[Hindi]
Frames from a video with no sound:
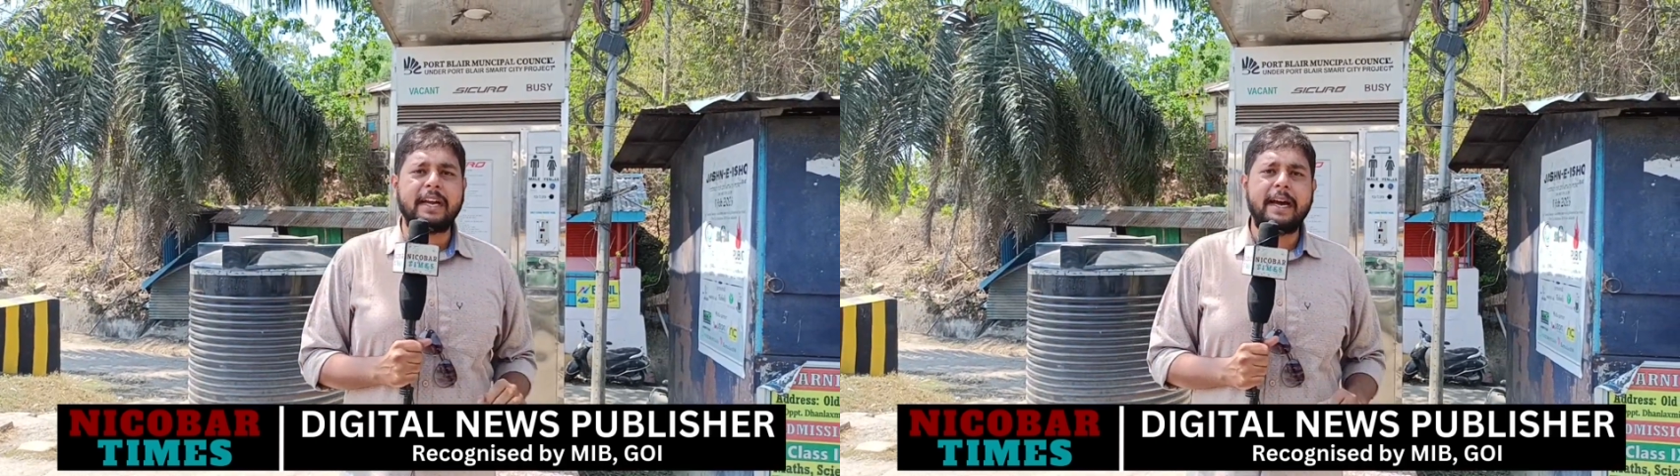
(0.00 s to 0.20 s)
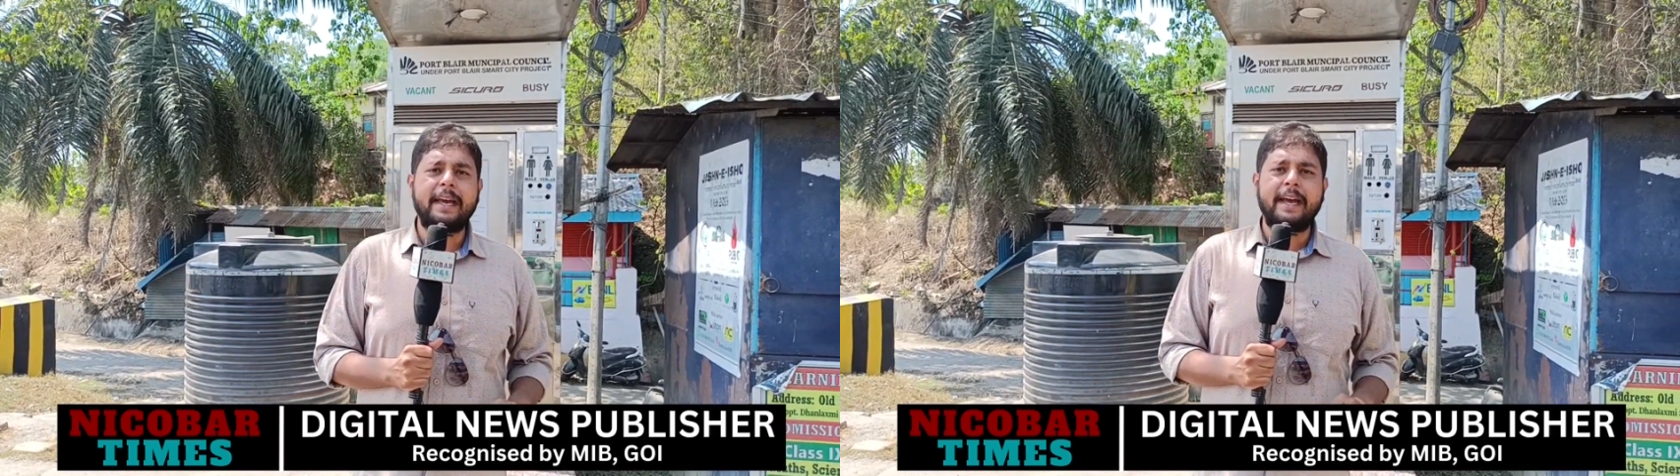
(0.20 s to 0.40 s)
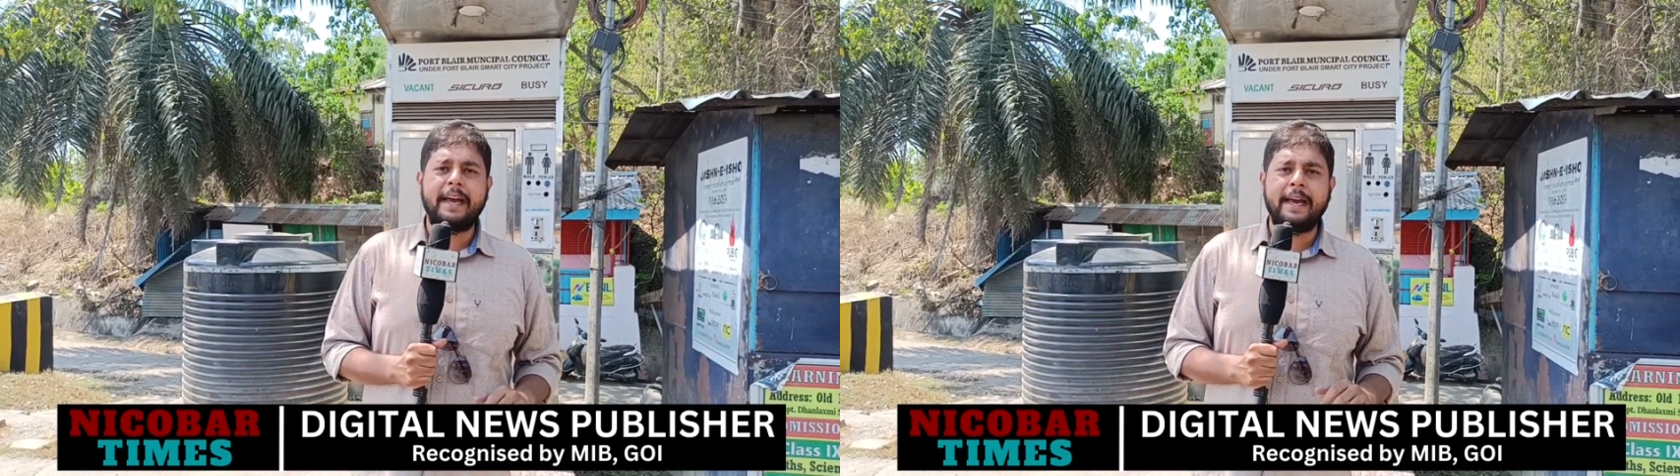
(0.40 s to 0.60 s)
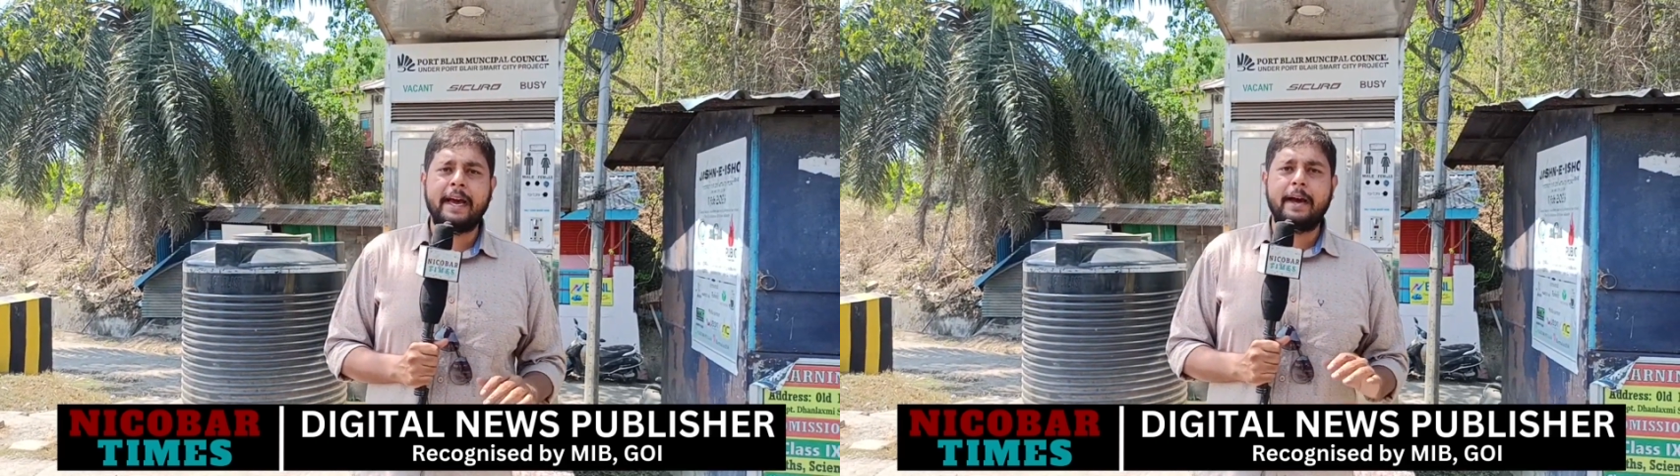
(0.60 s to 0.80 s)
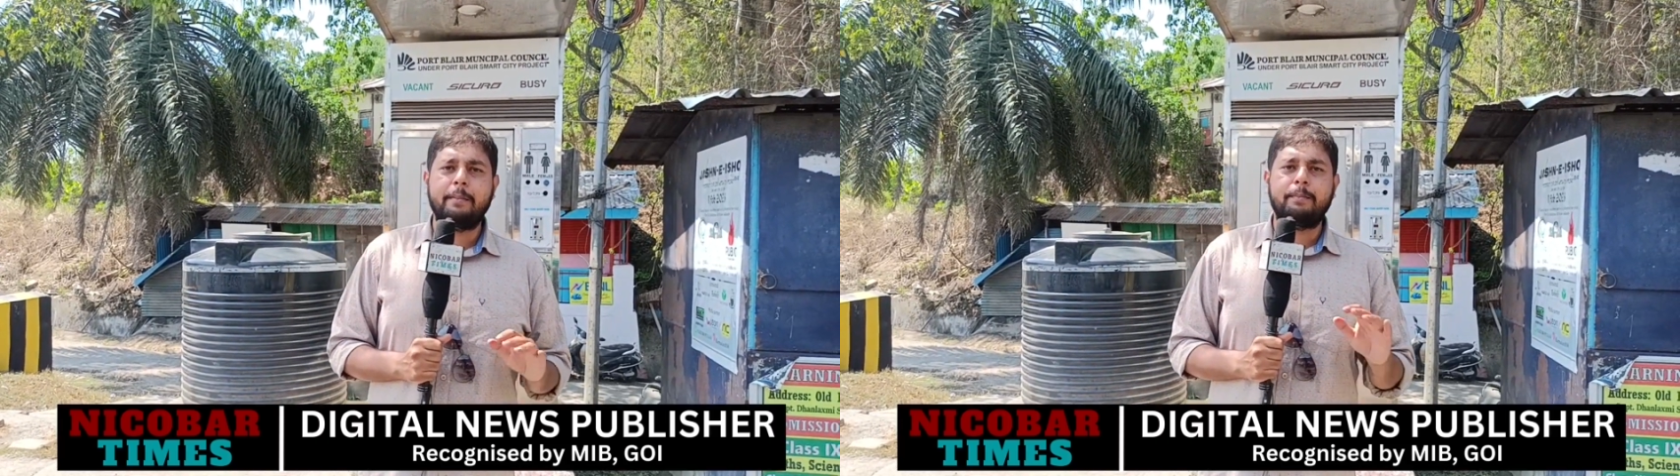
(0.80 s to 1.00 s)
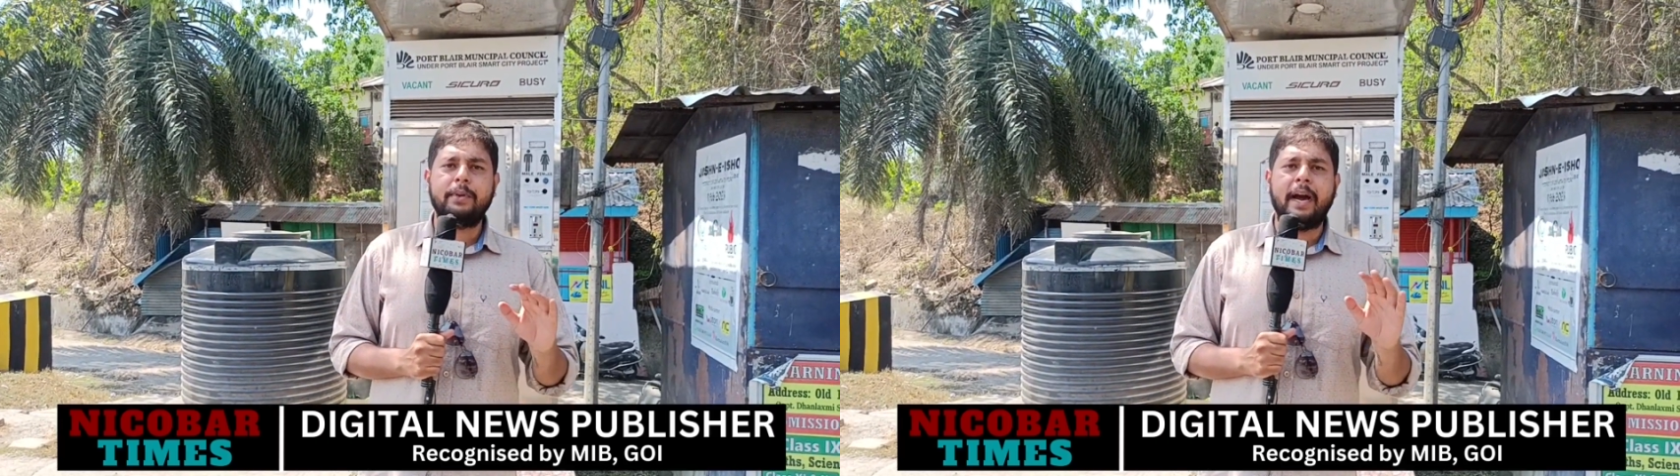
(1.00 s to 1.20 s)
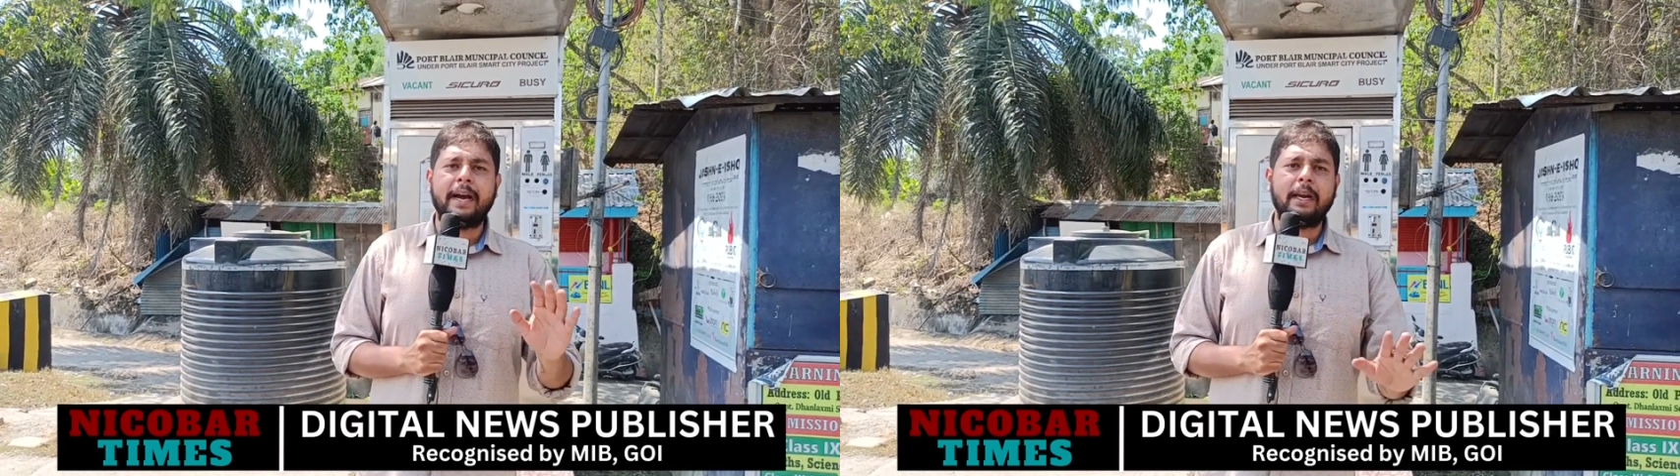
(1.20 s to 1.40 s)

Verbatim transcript: लगाए गए हैं यहाँ